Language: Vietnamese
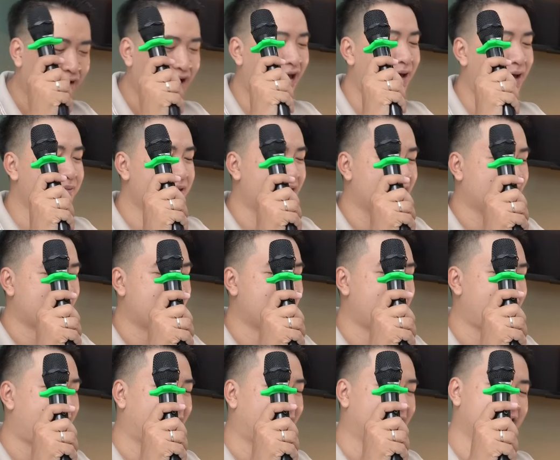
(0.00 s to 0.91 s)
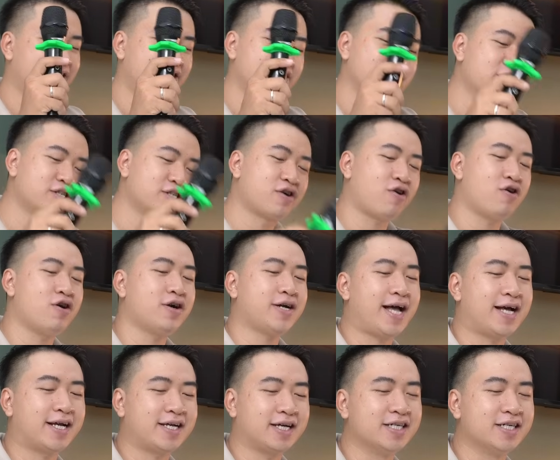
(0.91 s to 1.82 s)
Theo em, nhận định này chưa có
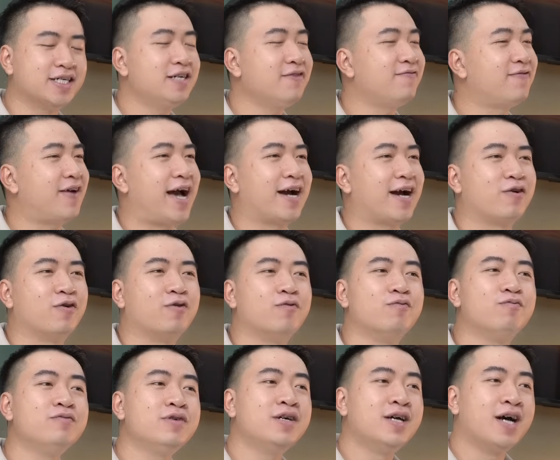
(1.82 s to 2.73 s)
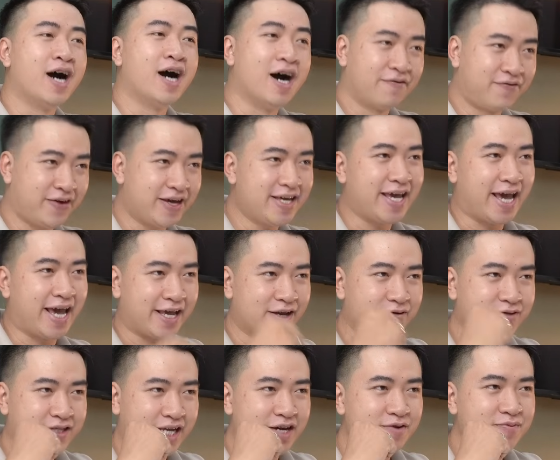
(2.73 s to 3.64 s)
căn cứ và cũng hơi phiến
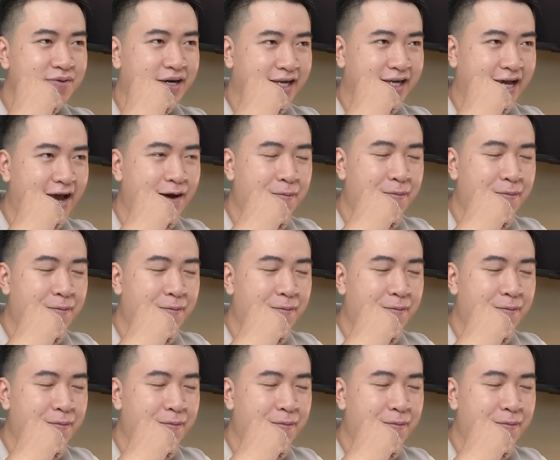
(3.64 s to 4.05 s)
diện chút xíu mọi người